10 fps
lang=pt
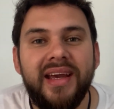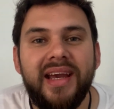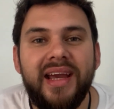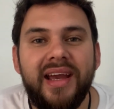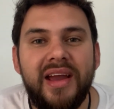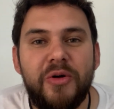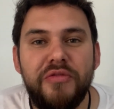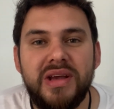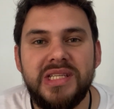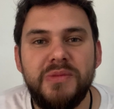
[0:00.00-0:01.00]
é,
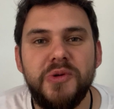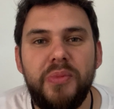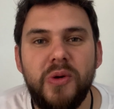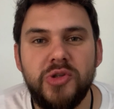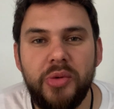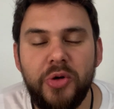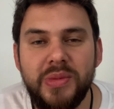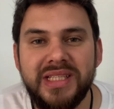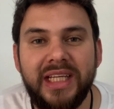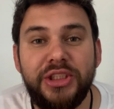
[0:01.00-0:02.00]
conversamos um pouco sobre
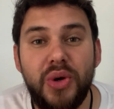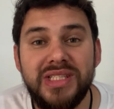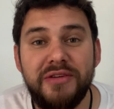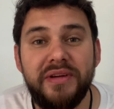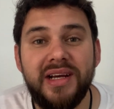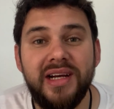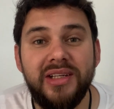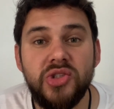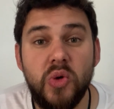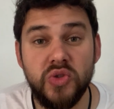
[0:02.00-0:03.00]
algumas regiões
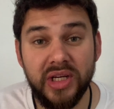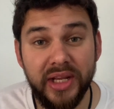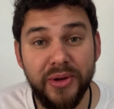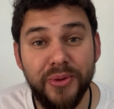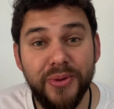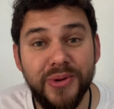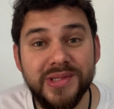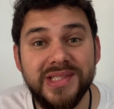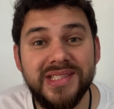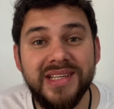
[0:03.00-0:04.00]
africanas com os
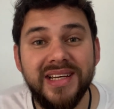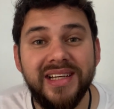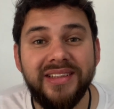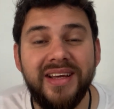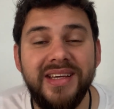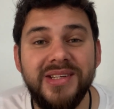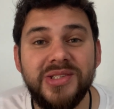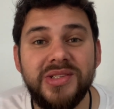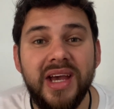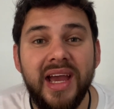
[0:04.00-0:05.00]
griots, não é
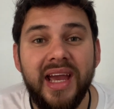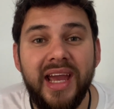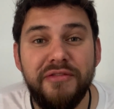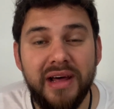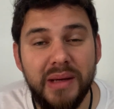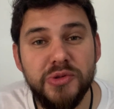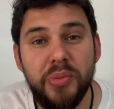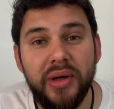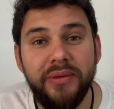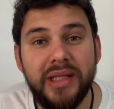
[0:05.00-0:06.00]
isso? É, falamos um
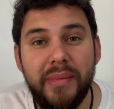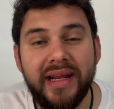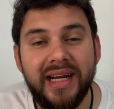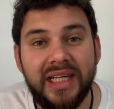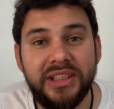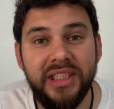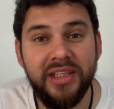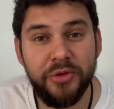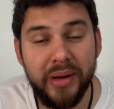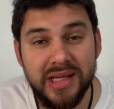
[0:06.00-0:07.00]
pouquinho da América
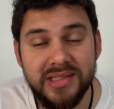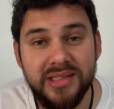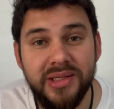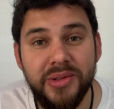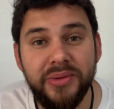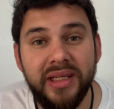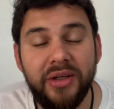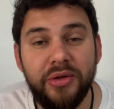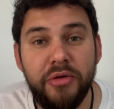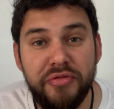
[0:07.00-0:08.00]
Latina, do Brasil, né?
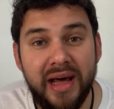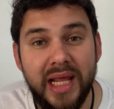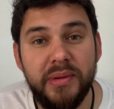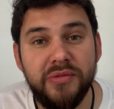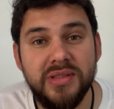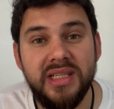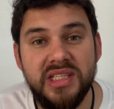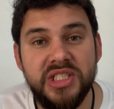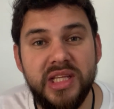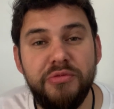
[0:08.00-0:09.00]
Eu falei para vocês, a
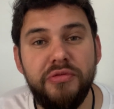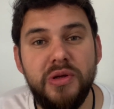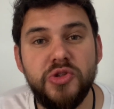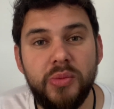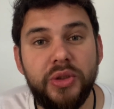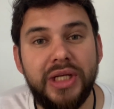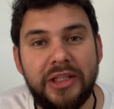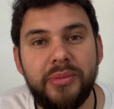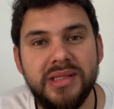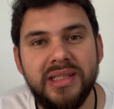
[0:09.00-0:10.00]
gente teve um vídeo sobre o
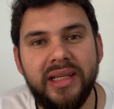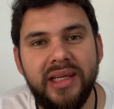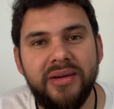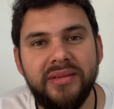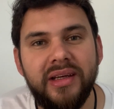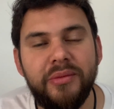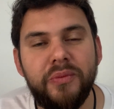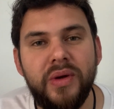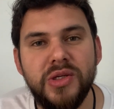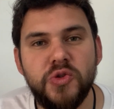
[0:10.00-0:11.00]
teatro brasileiro, né?
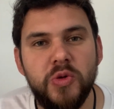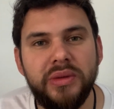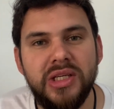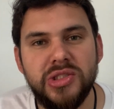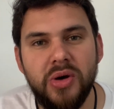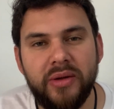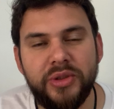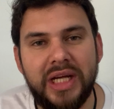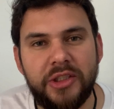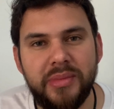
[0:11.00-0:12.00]
Um resumo da história do
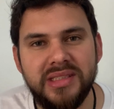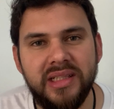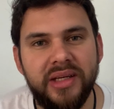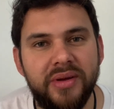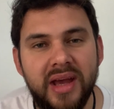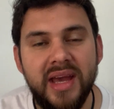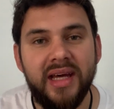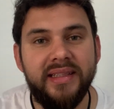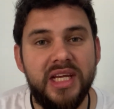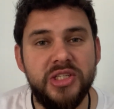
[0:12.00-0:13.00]
teatro brasileiro,
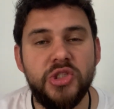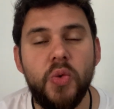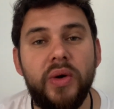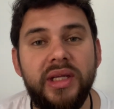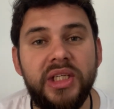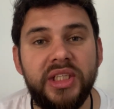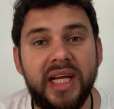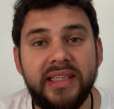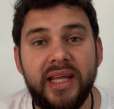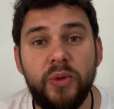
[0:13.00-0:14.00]
desde sua origem
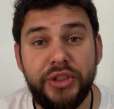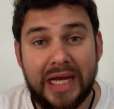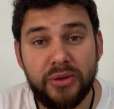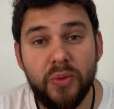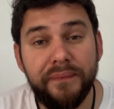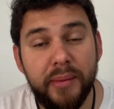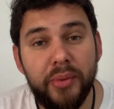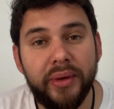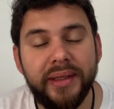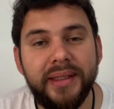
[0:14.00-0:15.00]
até o teatro
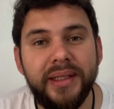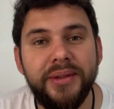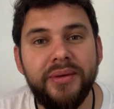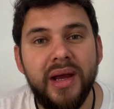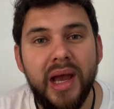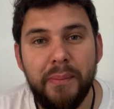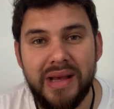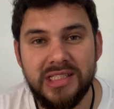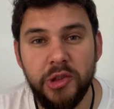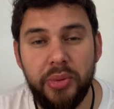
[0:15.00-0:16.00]
contemporâneo,
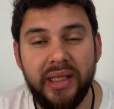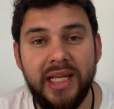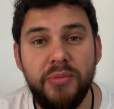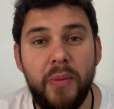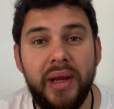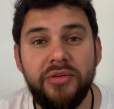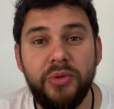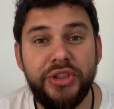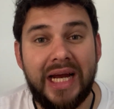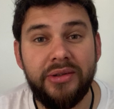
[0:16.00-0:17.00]
passando pelo aquele momento
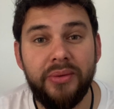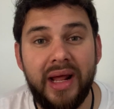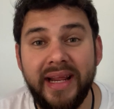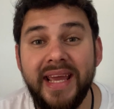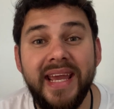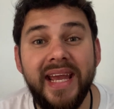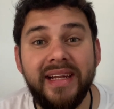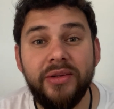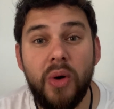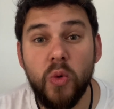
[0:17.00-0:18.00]
do teatro
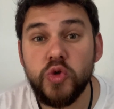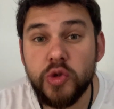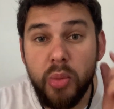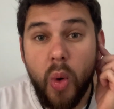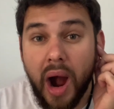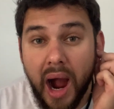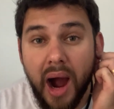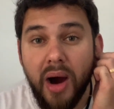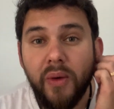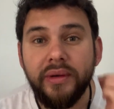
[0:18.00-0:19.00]
arena, do Augusto
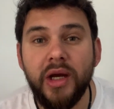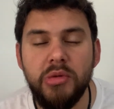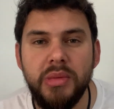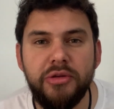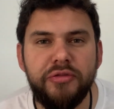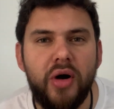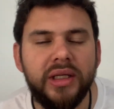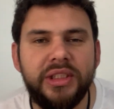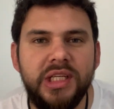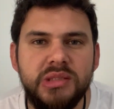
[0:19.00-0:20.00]
Boal, né? Um momento
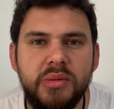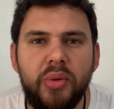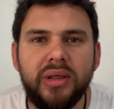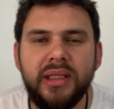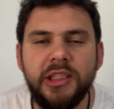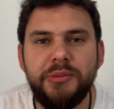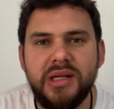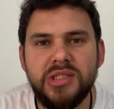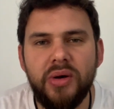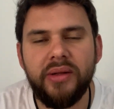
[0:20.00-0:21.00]
fortíssimo, importante para
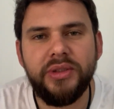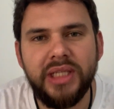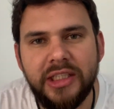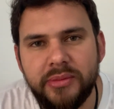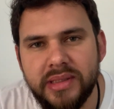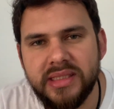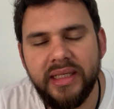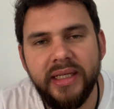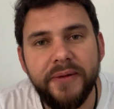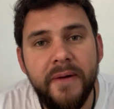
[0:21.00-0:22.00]
a história do teatro
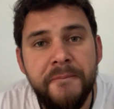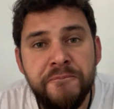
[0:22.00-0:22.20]
brasileiro.